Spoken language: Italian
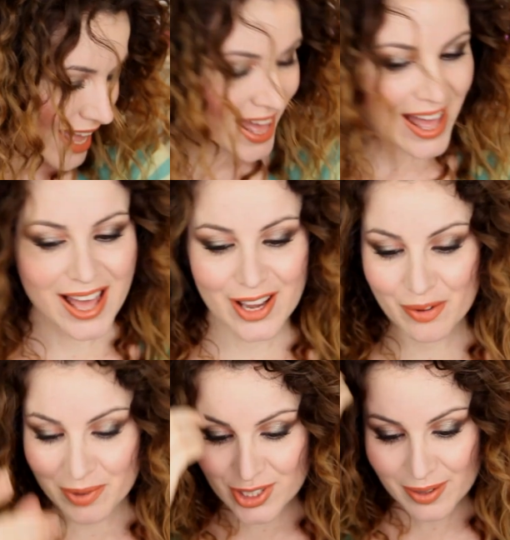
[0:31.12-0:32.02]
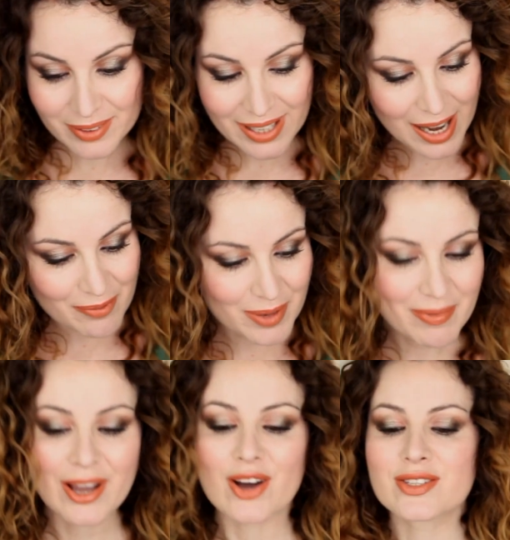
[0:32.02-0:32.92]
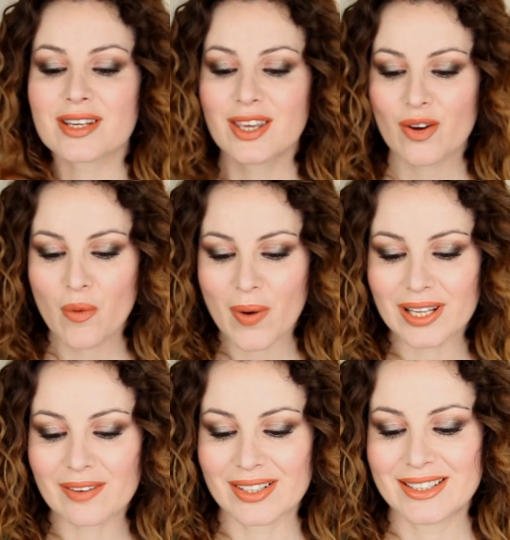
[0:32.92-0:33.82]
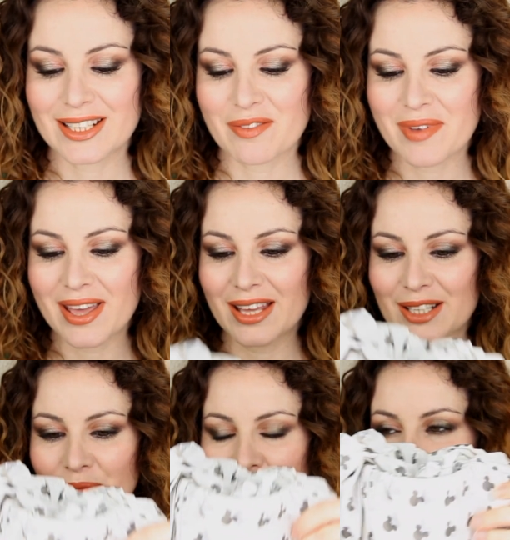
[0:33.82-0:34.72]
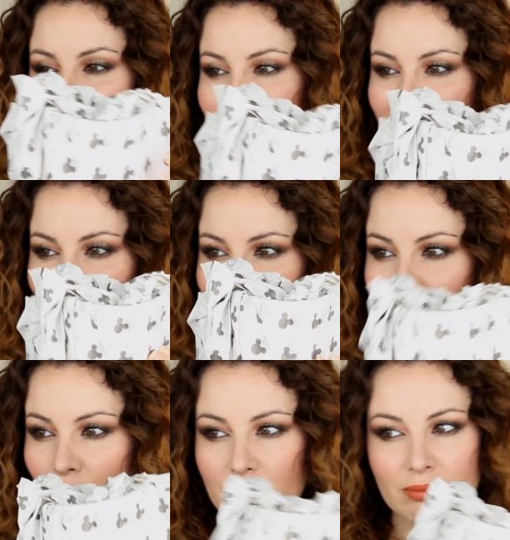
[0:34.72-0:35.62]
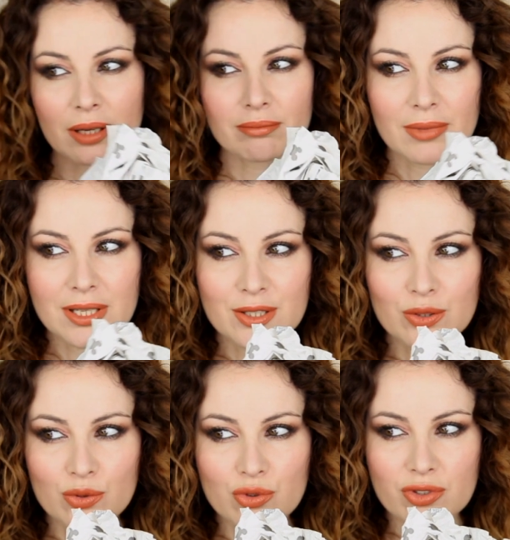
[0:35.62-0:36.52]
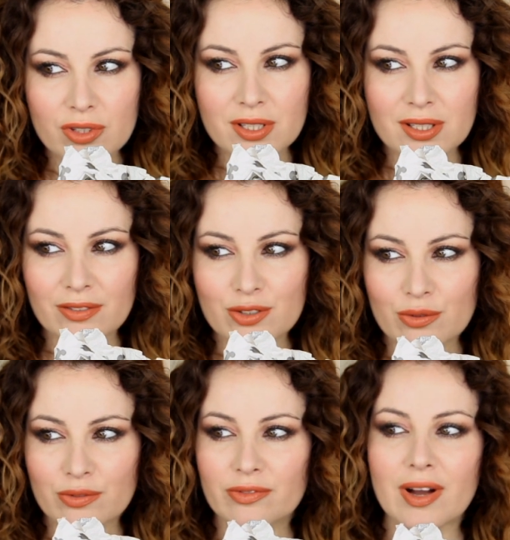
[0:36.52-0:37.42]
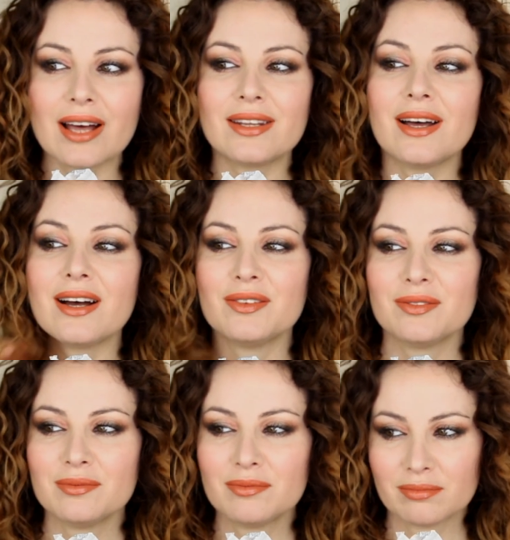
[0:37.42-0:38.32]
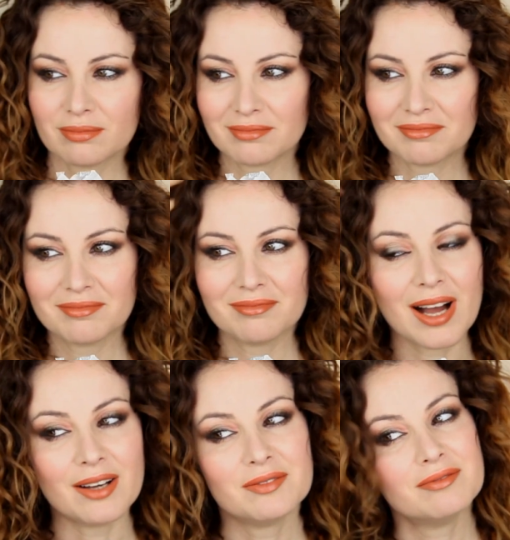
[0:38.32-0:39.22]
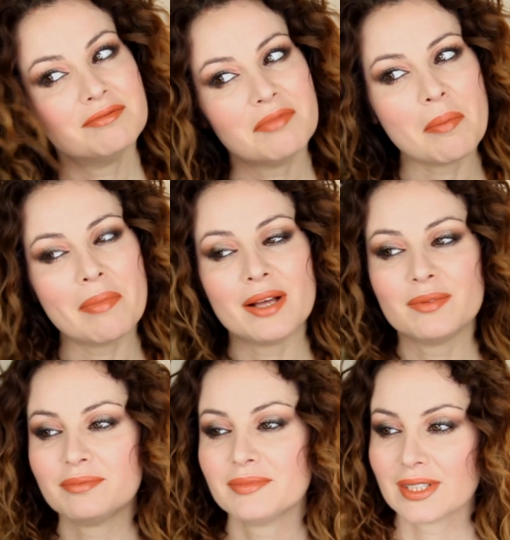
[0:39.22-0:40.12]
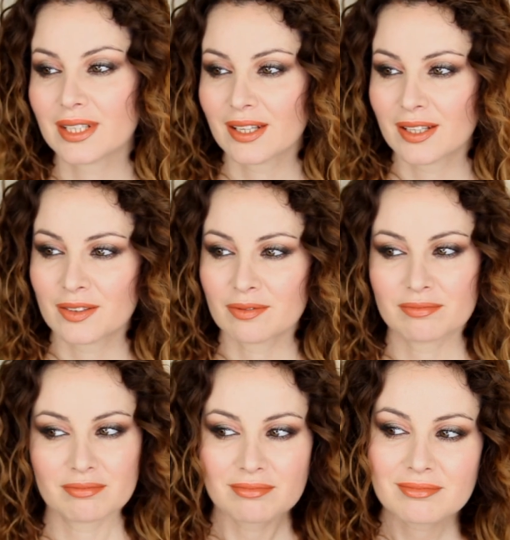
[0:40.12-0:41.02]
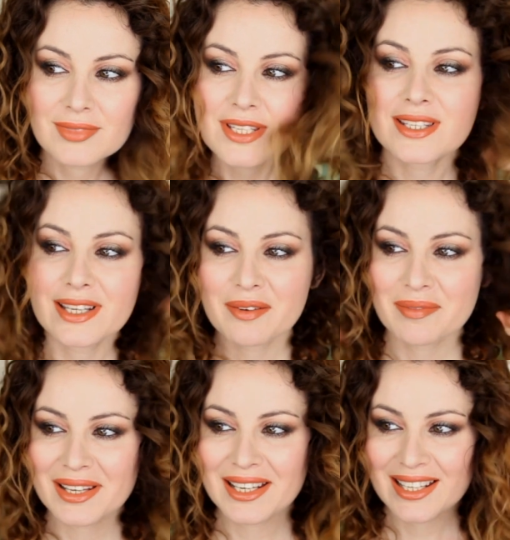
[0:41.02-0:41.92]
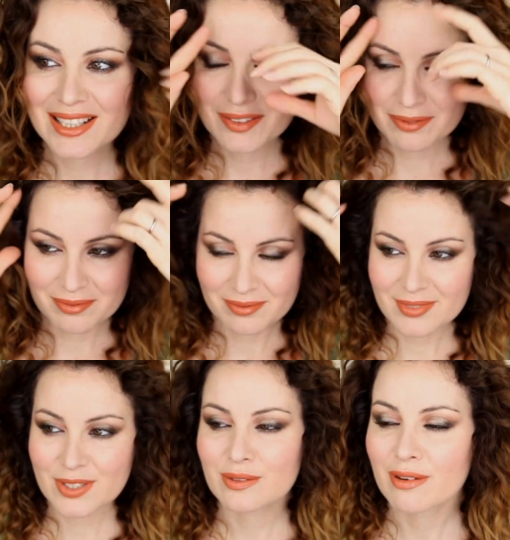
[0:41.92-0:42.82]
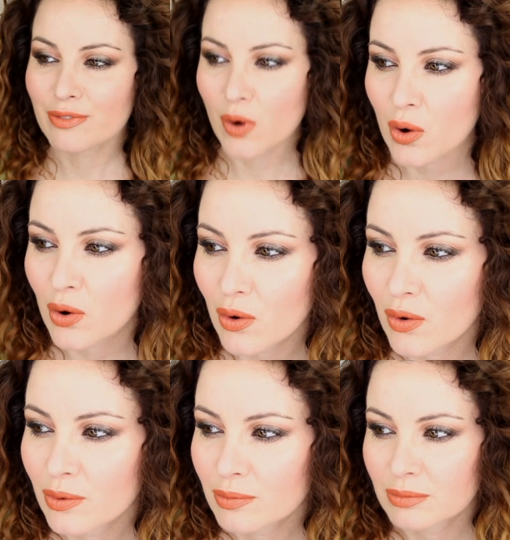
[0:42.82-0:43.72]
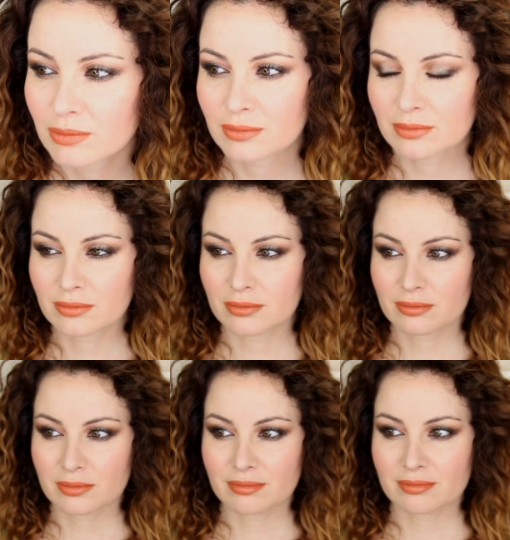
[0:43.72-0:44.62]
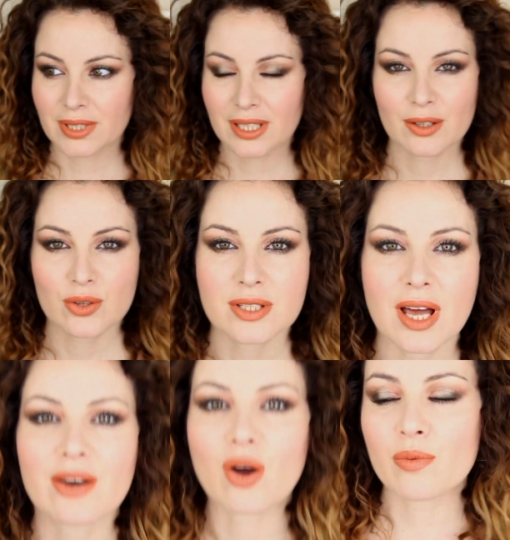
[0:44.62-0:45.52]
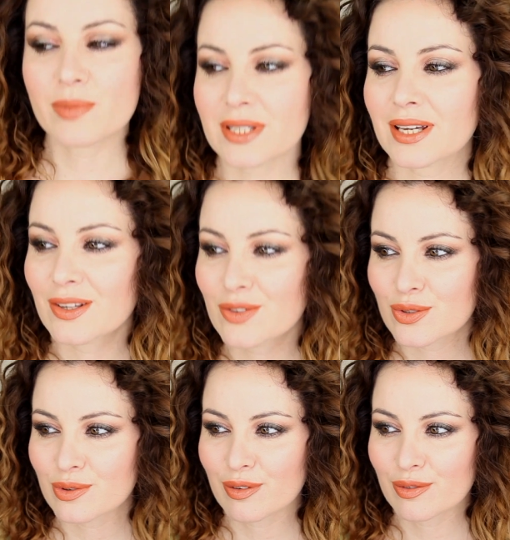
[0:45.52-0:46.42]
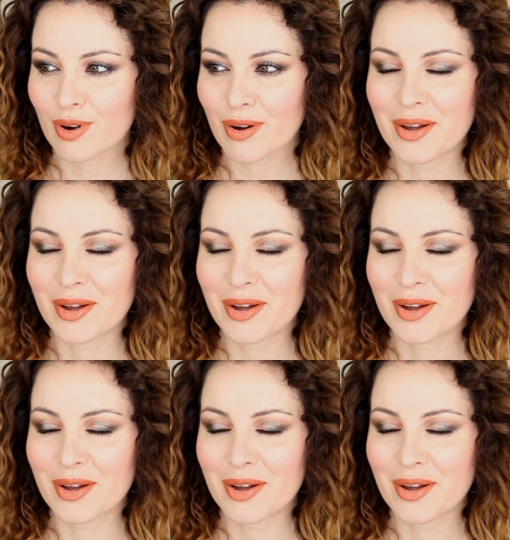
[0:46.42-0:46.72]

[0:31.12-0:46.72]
Eh, cominciamo dalla prima cosa che ho qua davanti a me. Ma, ma sto, sto giuffata. Bah, vabbè. Sti capelli sono a fuoco? Ma chi lo sa? No, mi sa che non sono a fuoco.